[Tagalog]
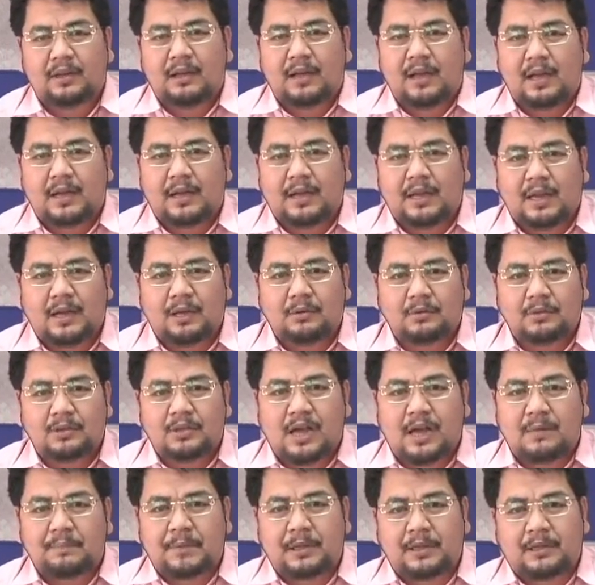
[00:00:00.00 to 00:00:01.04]
Ah, kaya ho
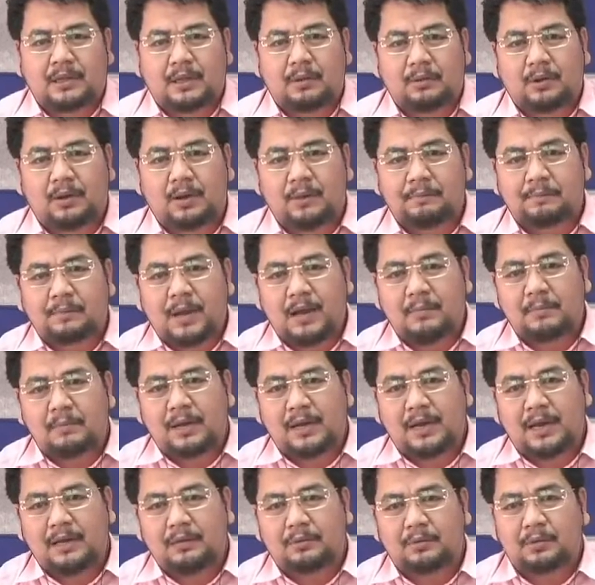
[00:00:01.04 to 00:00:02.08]
dapat daw ang
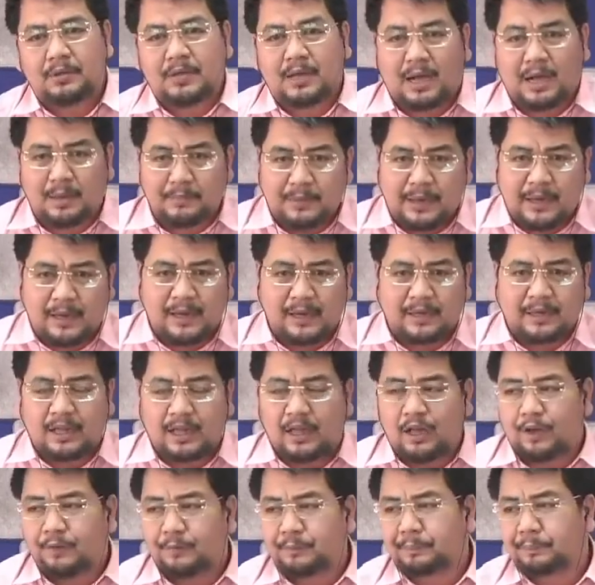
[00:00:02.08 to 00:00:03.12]
pamalan ho ng
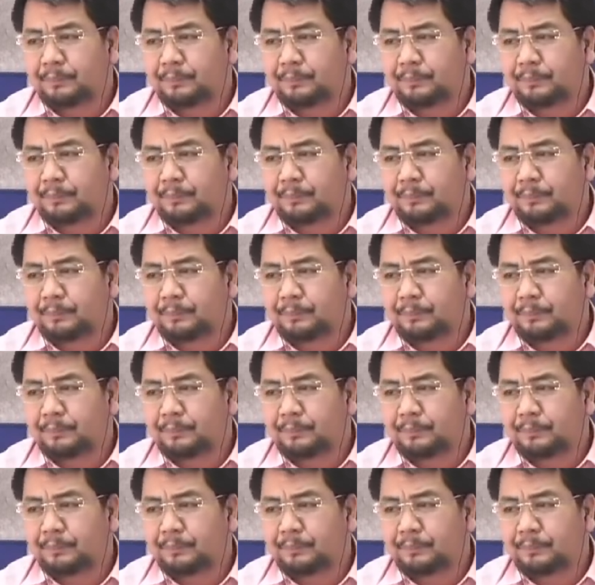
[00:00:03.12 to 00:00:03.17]
Amerika,